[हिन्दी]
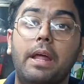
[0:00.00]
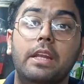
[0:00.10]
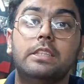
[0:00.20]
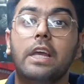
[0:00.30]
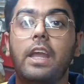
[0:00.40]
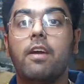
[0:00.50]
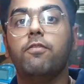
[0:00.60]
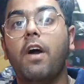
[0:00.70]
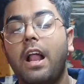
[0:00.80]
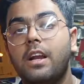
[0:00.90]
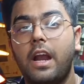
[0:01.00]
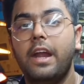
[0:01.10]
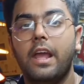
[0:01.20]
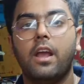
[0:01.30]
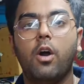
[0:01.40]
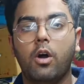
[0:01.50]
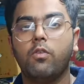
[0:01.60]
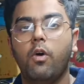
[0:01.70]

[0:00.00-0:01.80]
पहननी चाहिए वाइल्ड राइडिंग और